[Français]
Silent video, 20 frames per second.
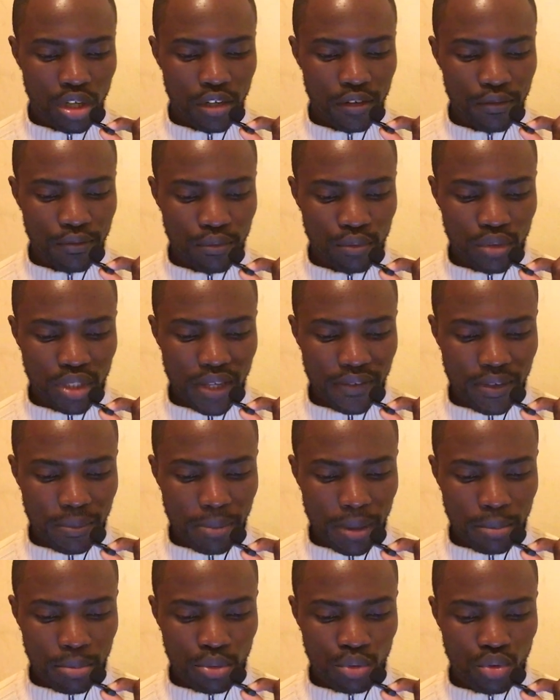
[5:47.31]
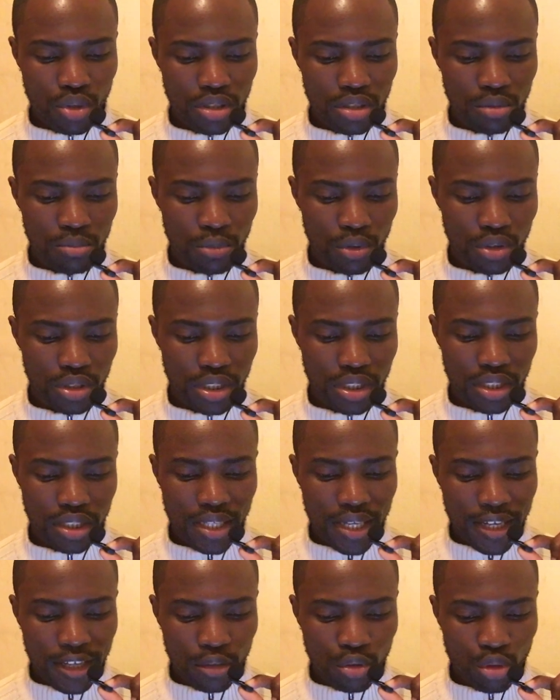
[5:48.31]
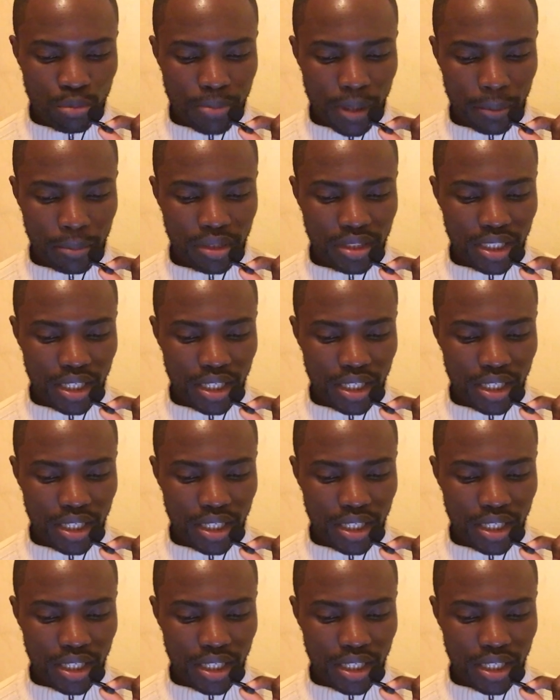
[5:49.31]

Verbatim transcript: vous n'avez pas besoin de demander de permis